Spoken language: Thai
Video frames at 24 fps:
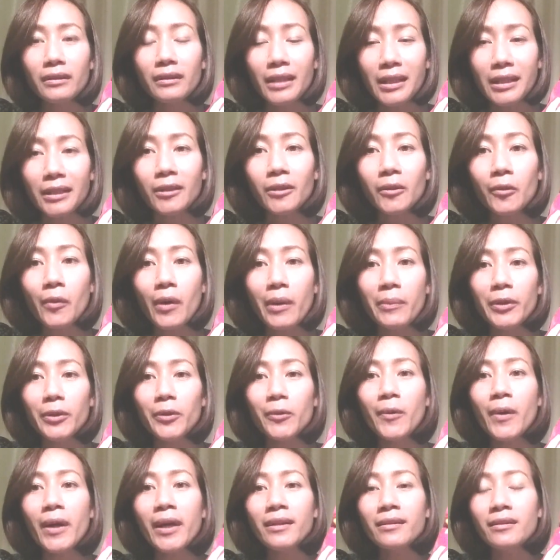ติดตัวมา
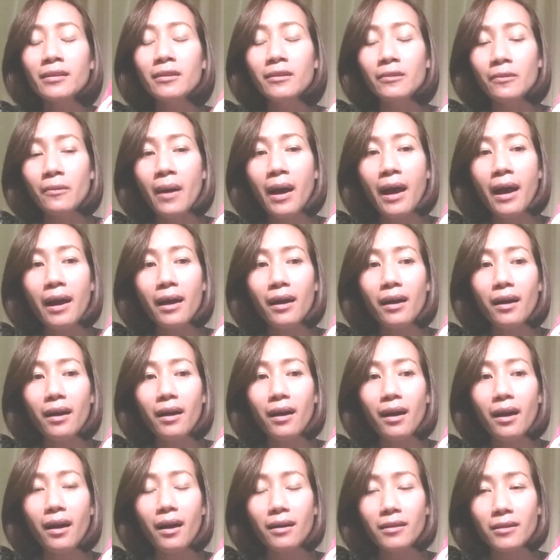ด้วย ถือว่า
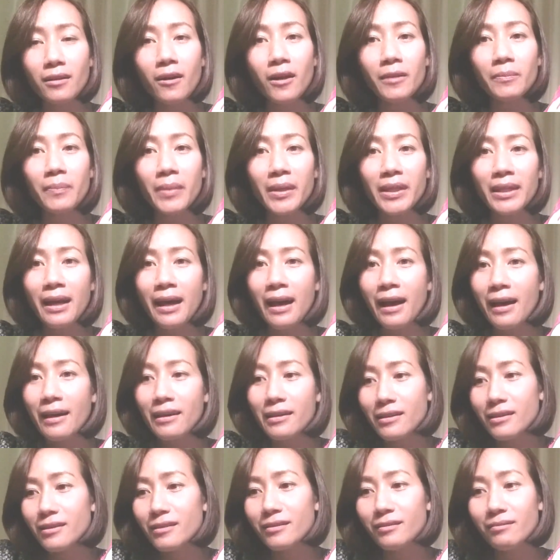รอดไปได้
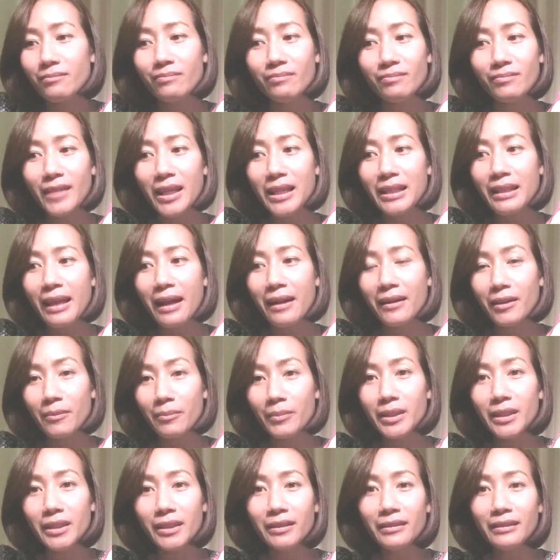ในแต่ละ
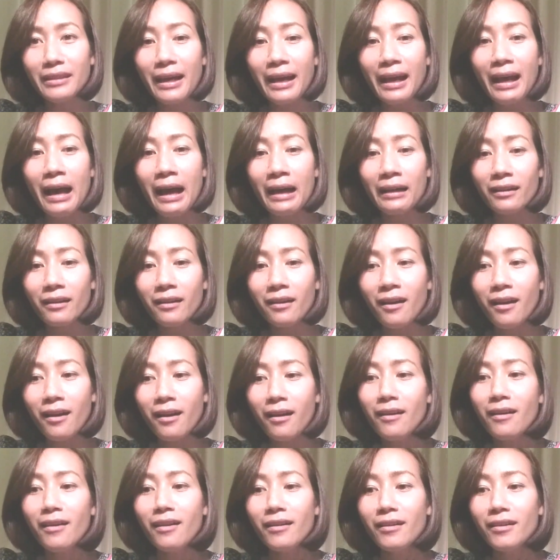มื้อนะคะ ก็
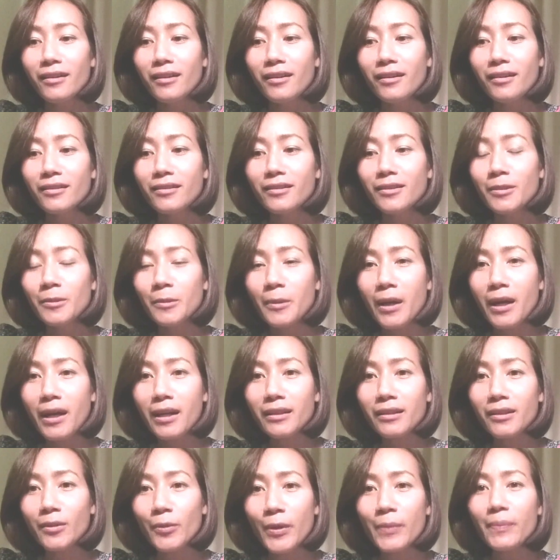ถือว่า
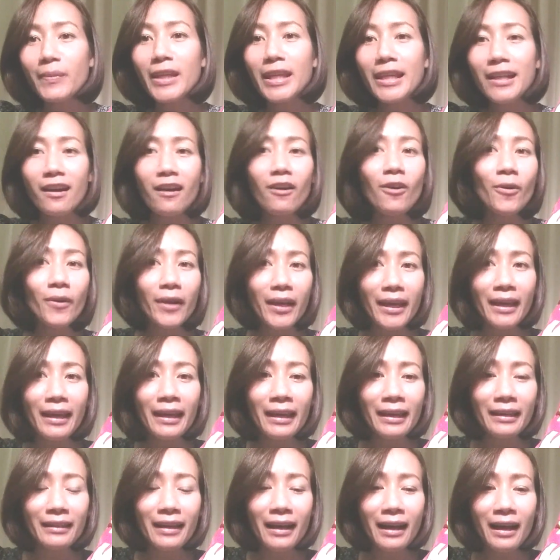ทริปนี้ก็โอเค
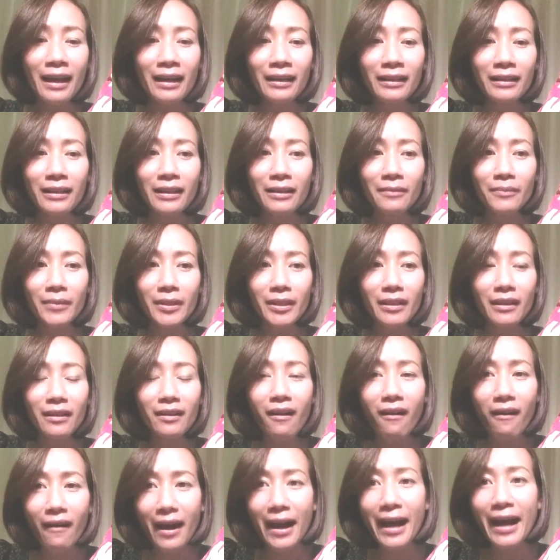นะคะกับเรื่อง
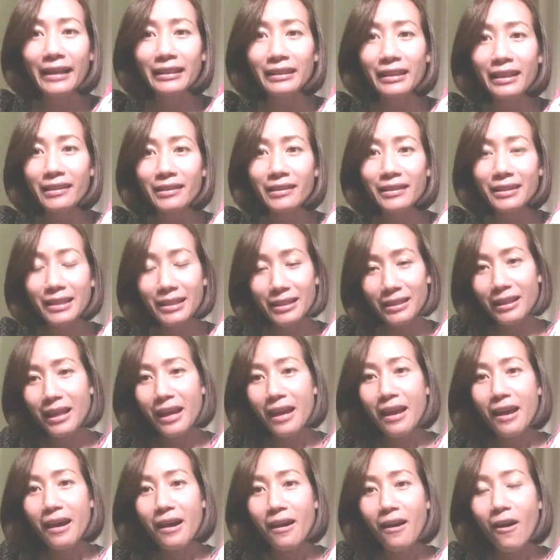ของอาหารการกิน
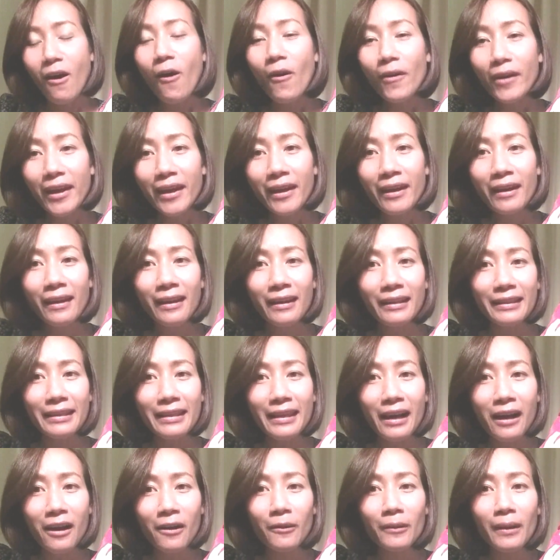โอเค
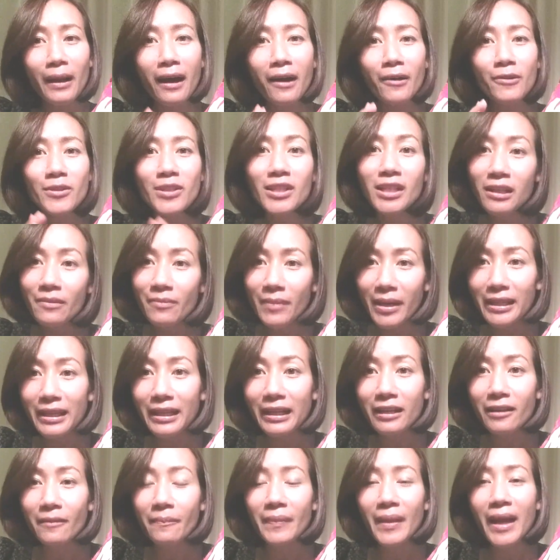เดี๋ยวเราเจอกันใหม่ใน
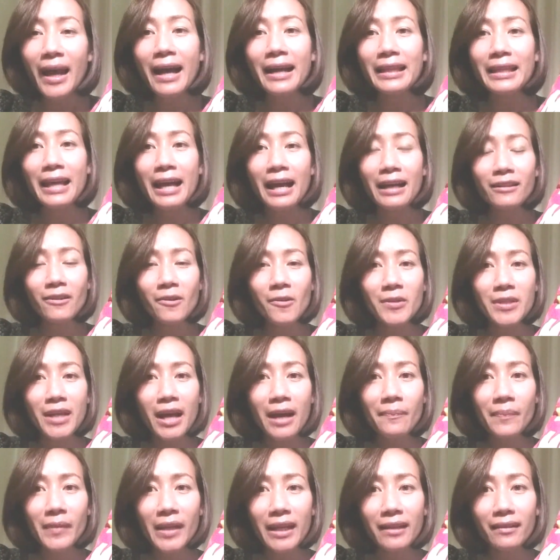คลิปหน้านะคะน้องจะ
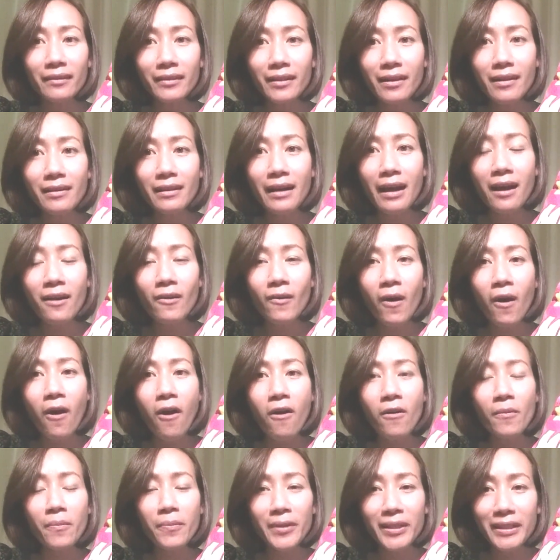อัปเดตเรื่องราวขอ
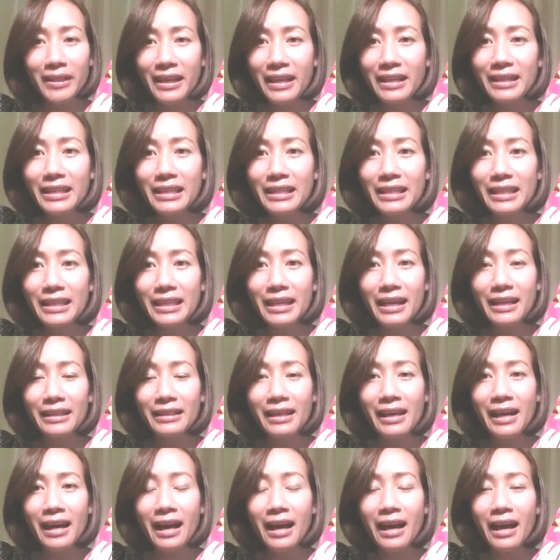งประเทศอินเดีย
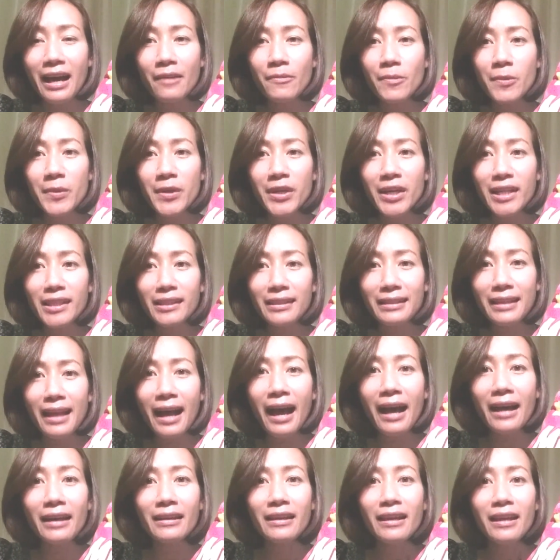นะคะ ให้เพื่อนๆ
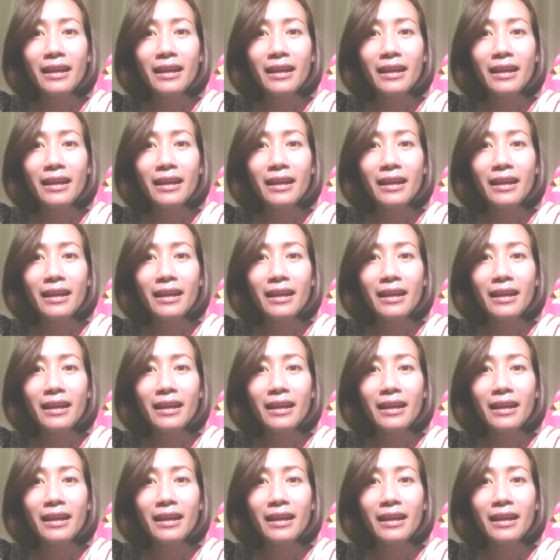ได้